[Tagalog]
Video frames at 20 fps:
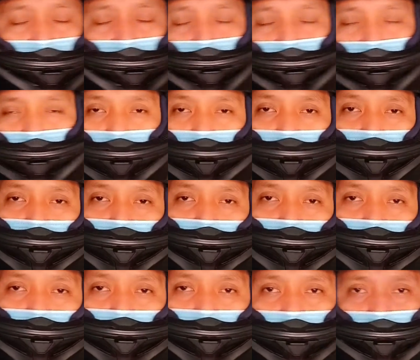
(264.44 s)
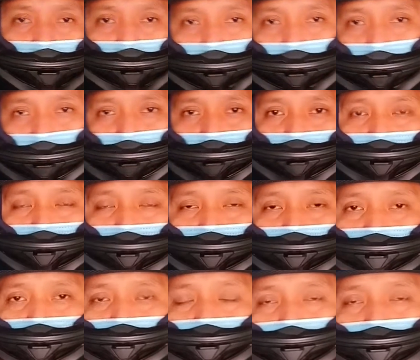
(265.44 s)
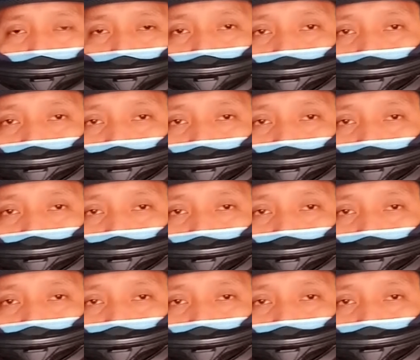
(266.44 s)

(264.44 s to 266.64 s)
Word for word: sa ilong natin. Okay?